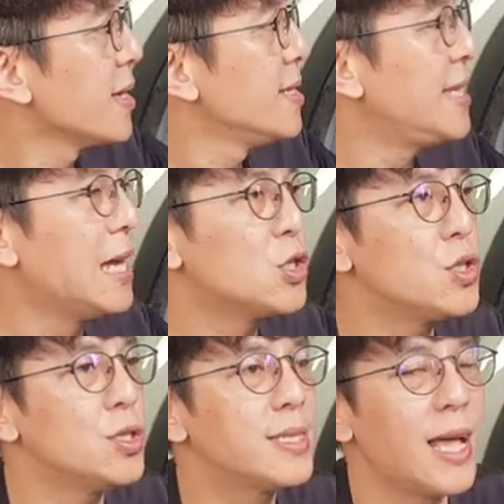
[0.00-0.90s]
像
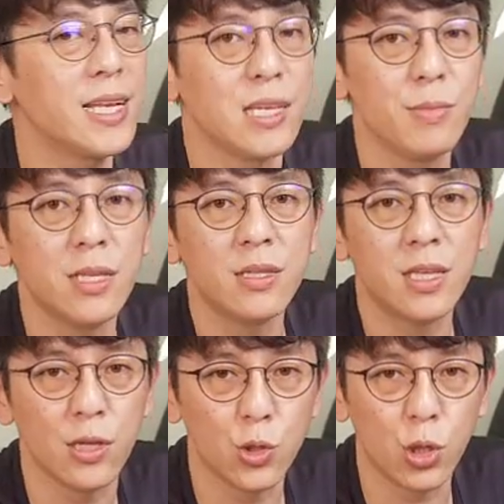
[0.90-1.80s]
是在里面
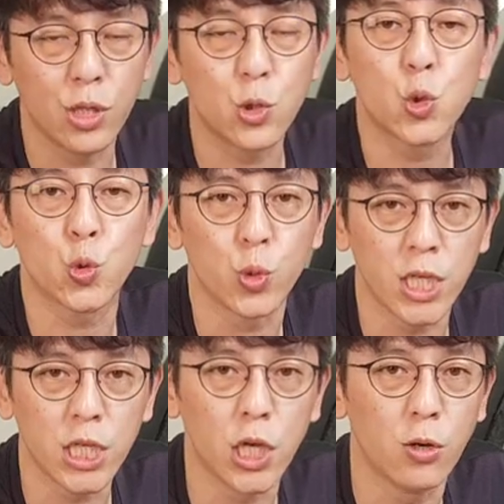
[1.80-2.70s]
填充的阻
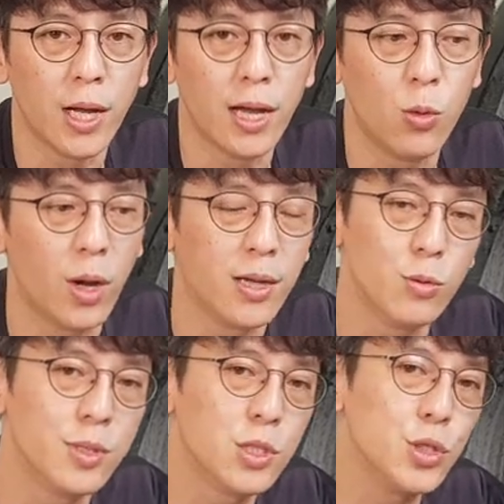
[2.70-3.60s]
尼油啊，哇，
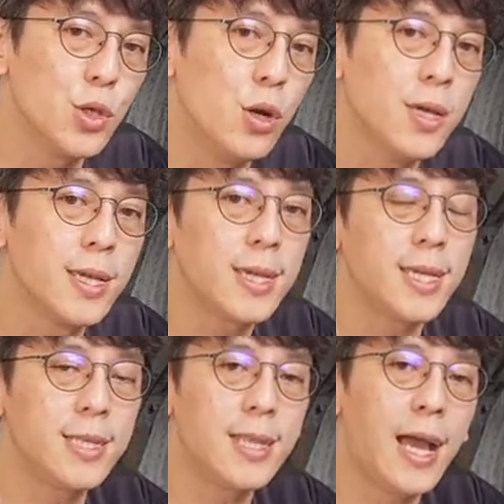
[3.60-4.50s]
我们是用
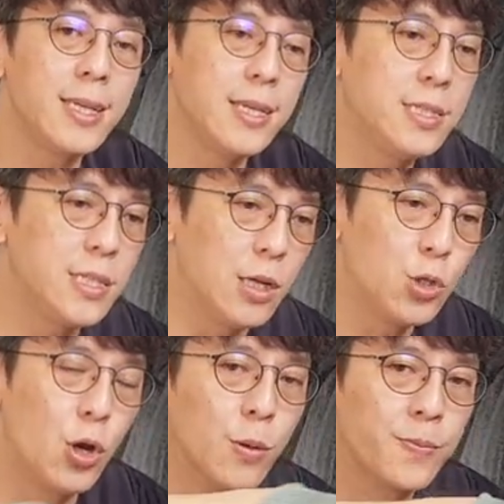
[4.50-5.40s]
意大利一整
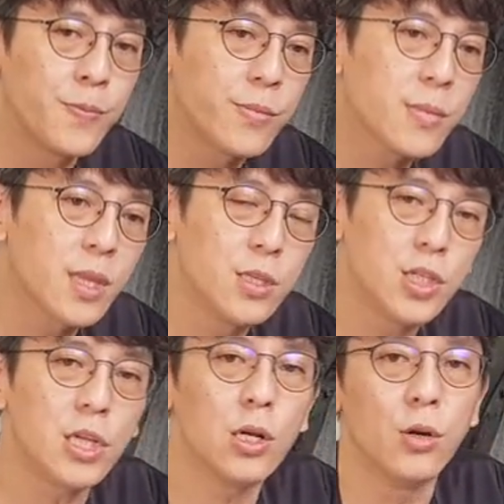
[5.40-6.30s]
桶
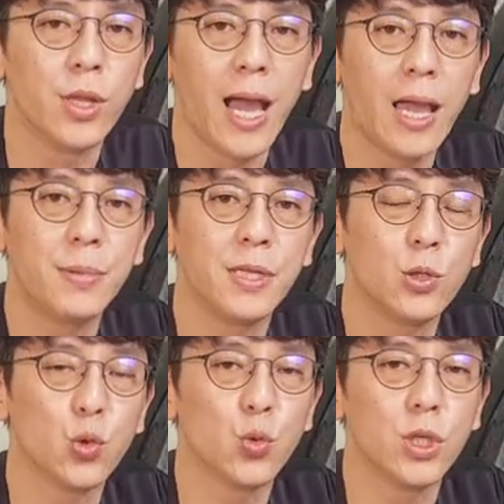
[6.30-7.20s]
进口的 IP 的
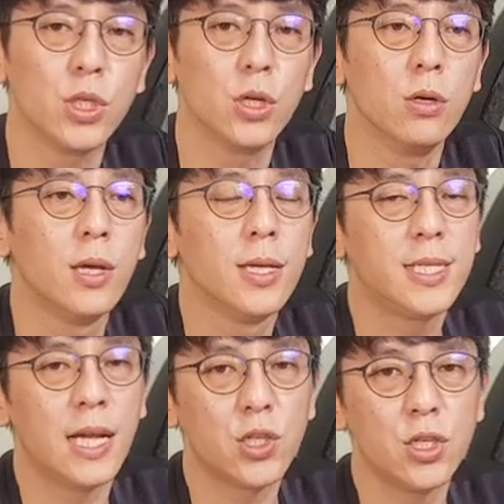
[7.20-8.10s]
阻尼油。
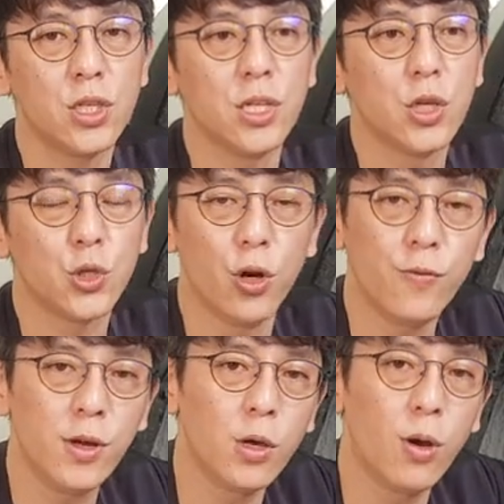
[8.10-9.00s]
像是油
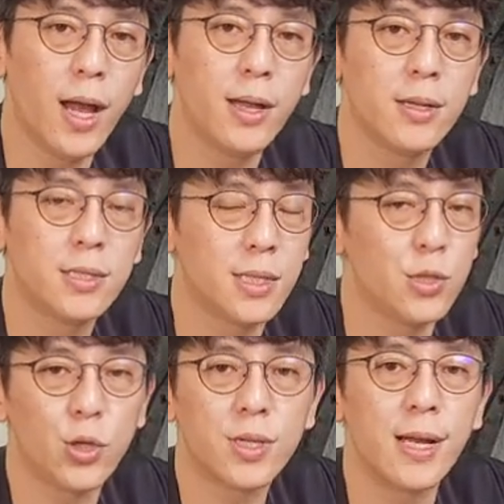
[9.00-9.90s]
封的话，这
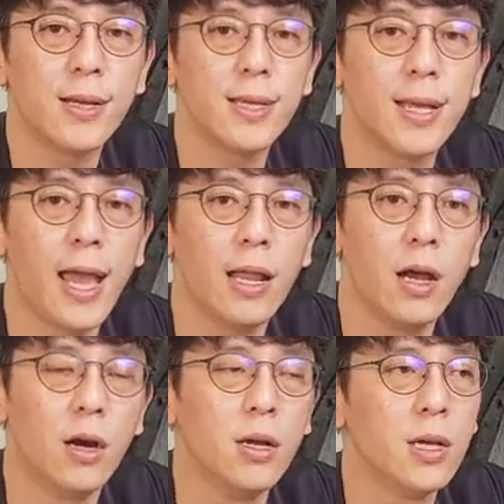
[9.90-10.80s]
个就更厉害
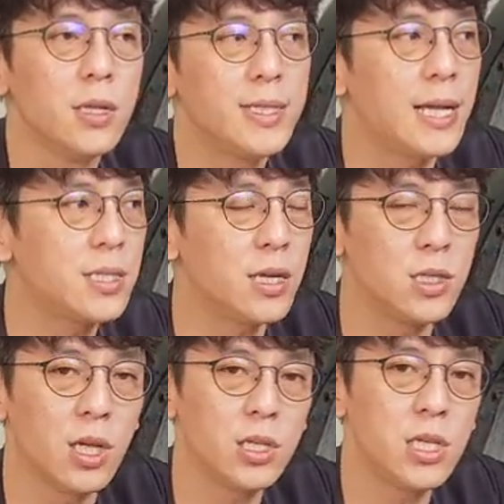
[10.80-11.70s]
了哈，像这个
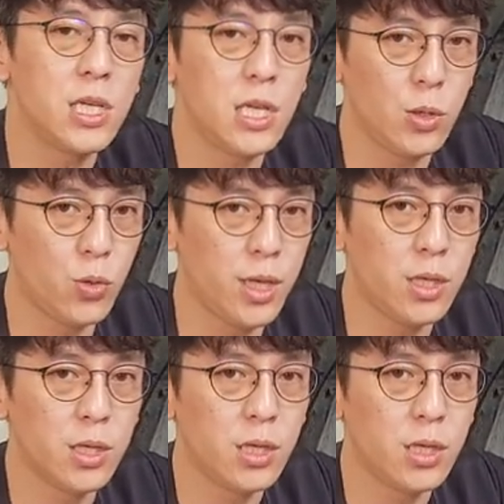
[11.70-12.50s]
车系因为。